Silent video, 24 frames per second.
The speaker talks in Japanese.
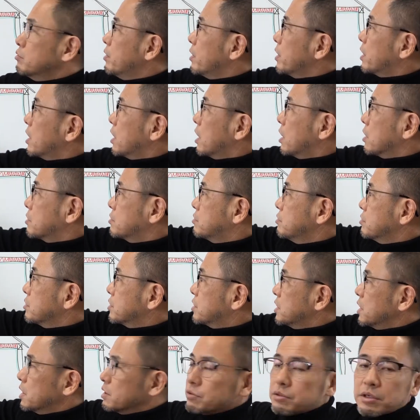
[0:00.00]
上から空
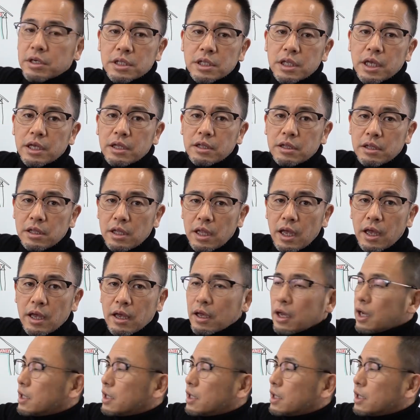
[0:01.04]
気が抜けていって